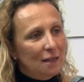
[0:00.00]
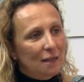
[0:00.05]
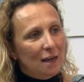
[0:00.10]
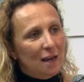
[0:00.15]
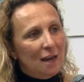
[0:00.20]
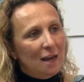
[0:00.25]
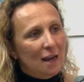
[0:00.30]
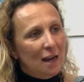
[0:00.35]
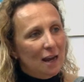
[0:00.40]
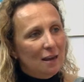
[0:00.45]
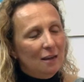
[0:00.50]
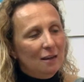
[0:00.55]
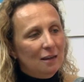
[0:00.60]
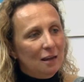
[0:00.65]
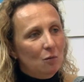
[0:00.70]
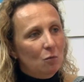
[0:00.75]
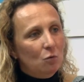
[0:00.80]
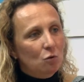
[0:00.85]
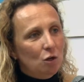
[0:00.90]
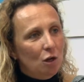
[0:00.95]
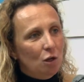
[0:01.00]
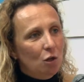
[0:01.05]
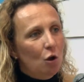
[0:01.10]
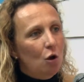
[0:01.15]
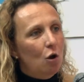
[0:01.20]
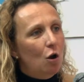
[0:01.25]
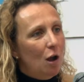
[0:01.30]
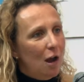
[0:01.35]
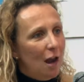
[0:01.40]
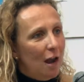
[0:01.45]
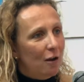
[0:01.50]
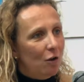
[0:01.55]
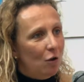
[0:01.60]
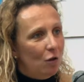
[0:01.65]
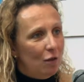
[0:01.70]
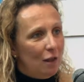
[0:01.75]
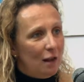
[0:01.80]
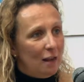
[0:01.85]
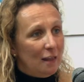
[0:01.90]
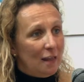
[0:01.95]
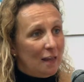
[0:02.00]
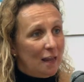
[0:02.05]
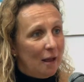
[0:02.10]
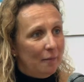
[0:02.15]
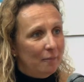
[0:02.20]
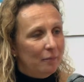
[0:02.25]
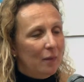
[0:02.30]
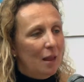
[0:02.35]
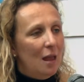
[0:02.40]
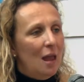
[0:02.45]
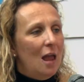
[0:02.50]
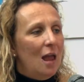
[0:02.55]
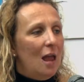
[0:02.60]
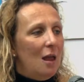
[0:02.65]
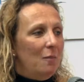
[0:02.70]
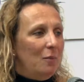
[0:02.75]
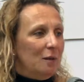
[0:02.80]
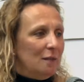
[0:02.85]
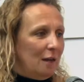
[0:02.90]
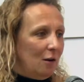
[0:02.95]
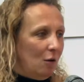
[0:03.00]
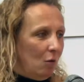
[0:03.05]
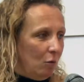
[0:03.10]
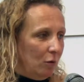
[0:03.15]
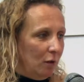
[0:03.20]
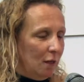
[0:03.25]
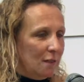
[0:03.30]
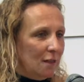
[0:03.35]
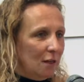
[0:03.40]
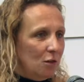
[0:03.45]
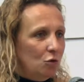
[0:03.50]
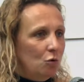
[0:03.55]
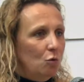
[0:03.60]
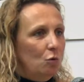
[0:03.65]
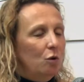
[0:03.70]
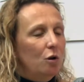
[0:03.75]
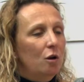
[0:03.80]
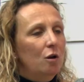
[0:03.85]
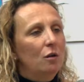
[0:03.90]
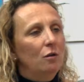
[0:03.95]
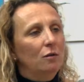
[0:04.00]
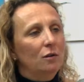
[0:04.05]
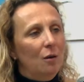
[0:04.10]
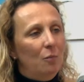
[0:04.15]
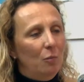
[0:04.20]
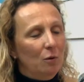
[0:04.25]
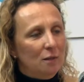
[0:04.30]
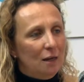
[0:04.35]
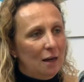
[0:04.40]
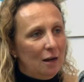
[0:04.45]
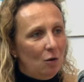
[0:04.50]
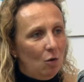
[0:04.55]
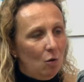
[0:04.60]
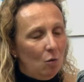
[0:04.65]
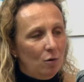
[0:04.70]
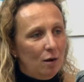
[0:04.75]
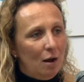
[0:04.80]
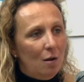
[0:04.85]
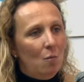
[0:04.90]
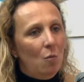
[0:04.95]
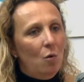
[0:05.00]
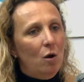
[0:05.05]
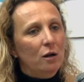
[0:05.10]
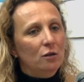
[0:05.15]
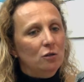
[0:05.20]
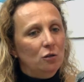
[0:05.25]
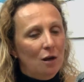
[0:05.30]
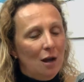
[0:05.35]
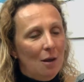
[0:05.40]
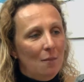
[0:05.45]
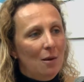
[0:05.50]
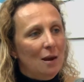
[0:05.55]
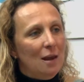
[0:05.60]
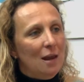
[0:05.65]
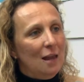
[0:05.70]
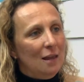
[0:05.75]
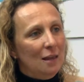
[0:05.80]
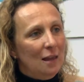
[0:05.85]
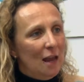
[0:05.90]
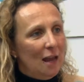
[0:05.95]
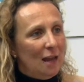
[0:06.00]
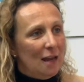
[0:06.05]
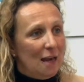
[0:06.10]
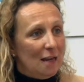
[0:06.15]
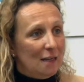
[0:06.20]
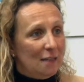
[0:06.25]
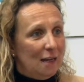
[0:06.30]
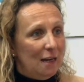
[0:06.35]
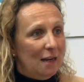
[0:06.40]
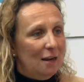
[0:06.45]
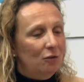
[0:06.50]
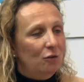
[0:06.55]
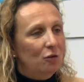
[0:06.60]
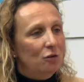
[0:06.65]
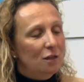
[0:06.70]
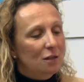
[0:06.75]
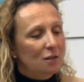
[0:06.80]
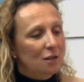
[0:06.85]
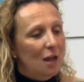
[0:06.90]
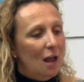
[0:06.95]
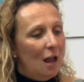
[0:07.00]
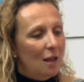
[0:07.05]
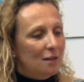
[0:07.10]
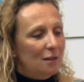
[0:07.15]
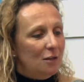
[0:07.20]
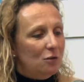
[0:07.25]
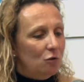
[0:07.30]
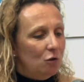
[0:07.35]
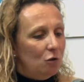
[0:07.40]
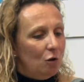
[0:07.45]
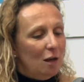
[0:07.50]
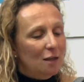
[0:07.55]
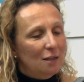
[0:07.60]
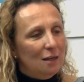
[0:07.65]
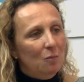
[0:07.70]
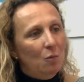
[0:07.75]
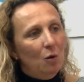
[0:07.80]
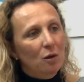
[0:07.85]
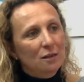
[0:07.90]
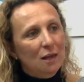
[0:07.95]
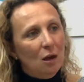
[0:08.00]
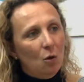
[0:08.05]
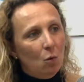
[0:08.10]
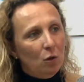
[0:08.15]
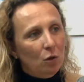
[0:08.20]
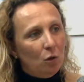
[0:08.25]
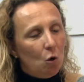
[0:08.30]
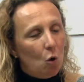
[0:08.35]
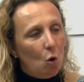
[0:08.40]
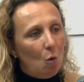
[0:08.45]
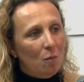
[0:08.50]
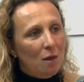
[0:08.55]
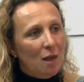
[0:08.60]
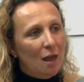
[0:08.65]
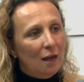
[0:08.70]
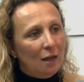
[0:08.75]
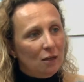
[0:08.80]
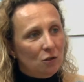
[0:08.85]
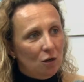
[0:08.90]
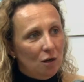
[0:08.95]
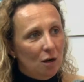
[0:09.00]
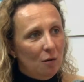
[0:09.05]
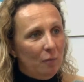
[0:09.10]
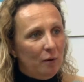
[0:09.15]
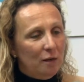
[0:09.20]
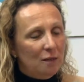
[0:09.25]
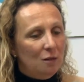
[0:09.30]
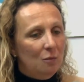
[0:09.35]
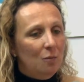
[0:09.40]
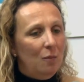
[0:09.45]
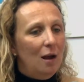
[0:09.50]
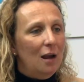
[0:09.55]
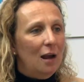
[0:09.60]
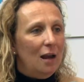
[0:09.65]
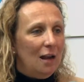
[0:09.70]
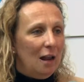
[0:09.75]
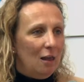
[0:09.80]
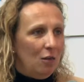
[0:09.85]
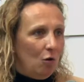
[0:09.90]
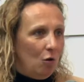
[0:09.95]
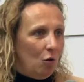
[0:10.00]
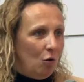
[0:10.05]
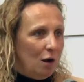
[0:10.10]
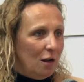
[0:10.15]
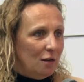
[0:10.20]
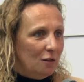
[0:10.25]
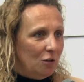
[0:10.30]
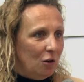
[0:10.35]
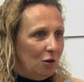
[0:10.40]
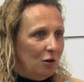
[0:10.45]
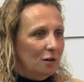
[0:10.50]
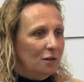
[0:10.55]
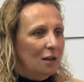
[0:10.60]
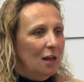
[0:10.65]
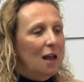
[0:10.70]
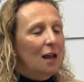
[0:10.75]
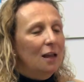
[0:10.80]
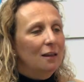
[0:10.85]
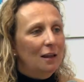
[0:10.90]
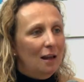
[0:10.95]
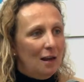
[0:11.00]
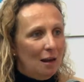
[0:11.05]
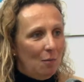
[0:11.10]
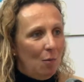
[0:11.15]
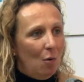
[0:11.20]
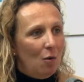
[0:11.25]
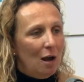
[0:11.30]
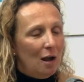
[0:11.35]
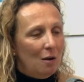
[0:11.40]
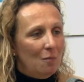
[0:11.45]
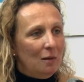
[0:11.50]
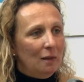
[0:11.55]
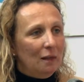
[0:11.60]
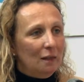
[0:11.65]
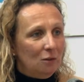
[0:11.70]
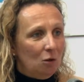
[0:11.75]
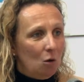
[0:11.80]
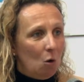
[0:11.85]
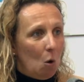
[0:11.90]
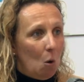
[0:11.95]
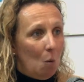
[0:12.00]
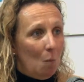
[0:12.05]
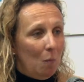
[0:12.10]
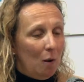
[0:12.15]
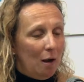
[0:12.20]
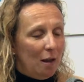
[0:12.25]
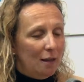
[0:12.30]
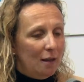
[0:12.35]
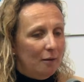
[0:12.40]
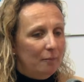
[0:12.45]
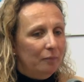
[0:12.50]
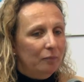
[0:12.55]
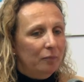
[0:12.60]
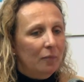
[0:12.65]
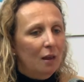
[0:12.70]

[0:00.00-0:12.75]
tienen que ir distribuyendo a lo largo del día. Empezar con un desayuno, después ir con un almuerzo, la merienda y la cena. Entonces, si nosotros hacemos esas cuatro comidas que son las principales, las dos colaciones, tenemos una alimentación completa.